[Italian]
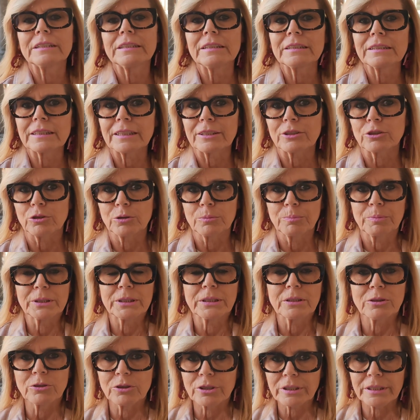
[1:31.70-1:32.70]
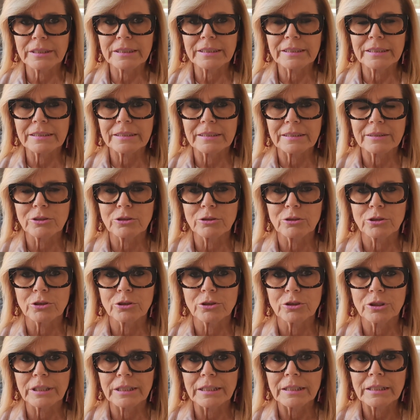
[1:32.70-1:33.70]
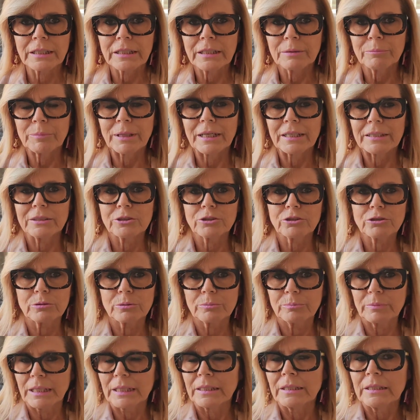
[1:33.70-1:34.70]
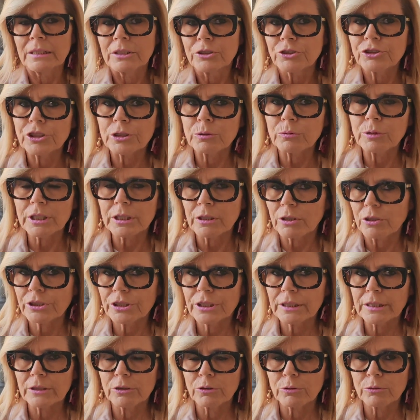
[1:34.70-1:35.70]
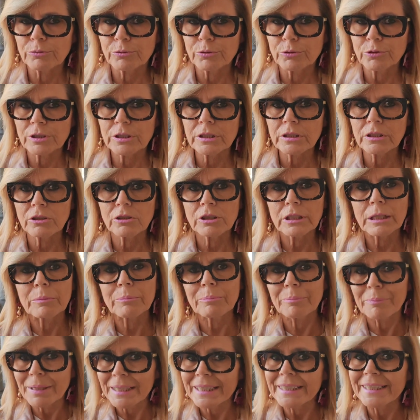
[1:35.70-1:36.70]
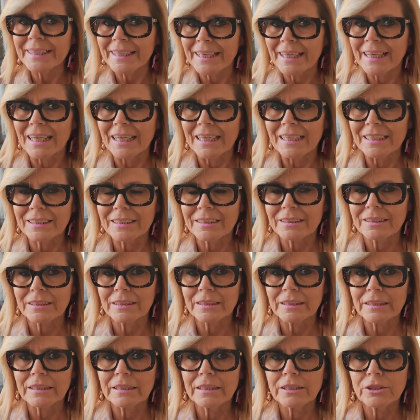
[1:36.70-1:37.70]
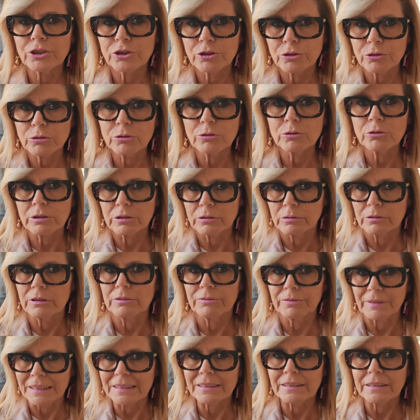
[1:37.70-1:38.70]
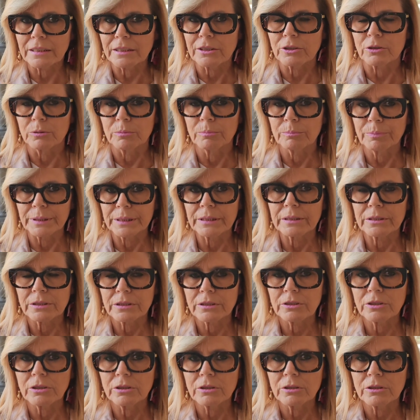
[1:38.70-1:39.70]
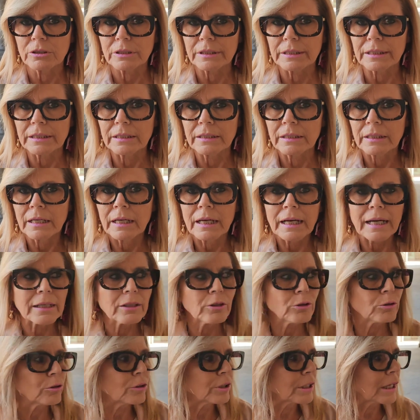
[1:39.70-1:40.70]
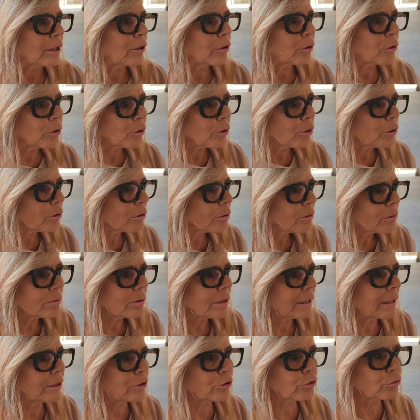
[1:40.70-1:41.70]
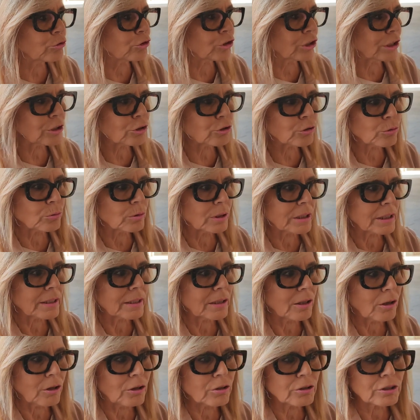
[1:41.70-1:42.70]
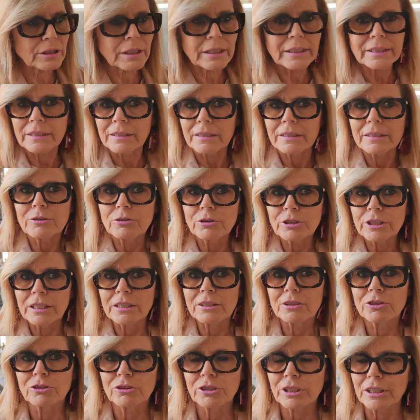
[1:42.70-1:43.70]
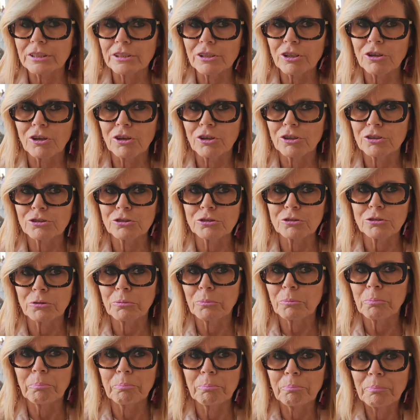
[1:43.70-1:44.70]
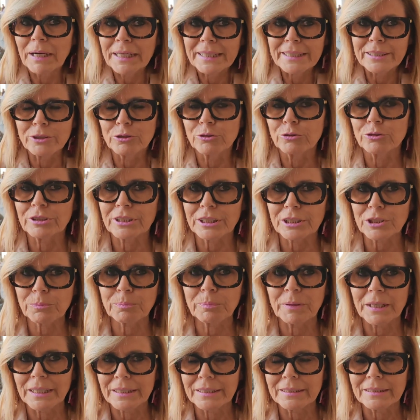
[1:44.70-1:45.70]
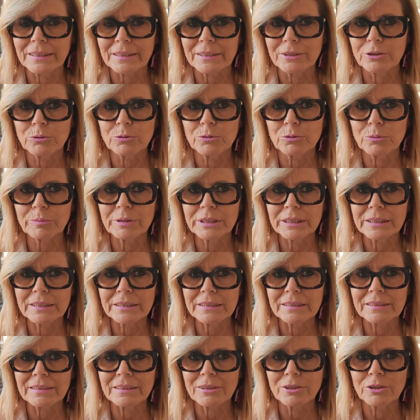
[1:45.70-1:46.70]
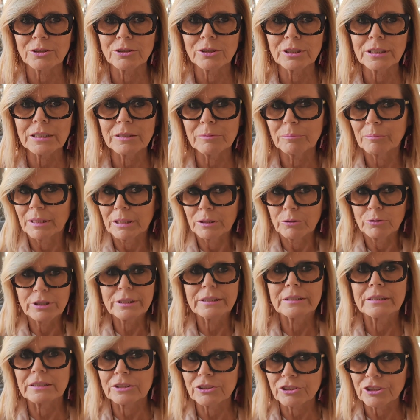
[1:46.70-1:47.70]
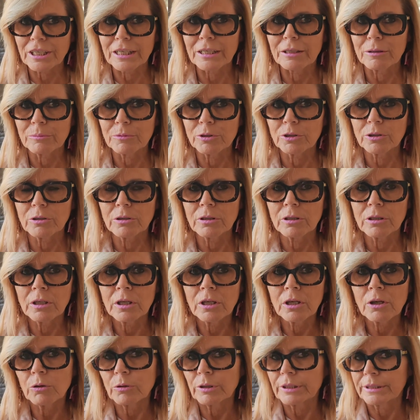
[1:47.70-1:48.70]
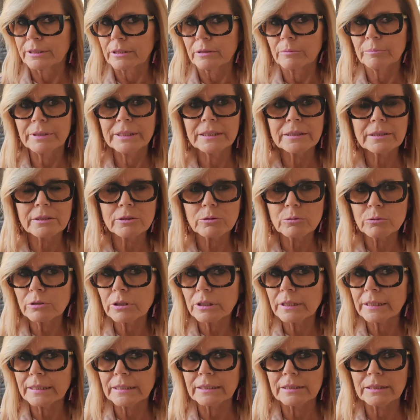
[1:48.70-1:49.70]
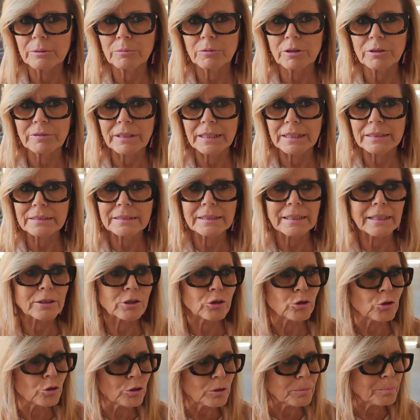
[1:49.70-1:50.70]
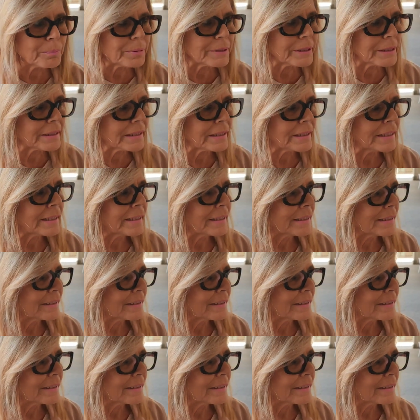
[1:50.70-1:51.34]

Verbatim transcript: che dice è colpa dell'organizzatore, ma insomma c'è qualcosa che non funziona, ma le carte sono di facile comprensione, allora o è successo successo qualcosa che non è ancora noto ma che non traspare dalla documentazione, ma allora diciamolo, o altrimenti è inutile che andiamo avanti a colpi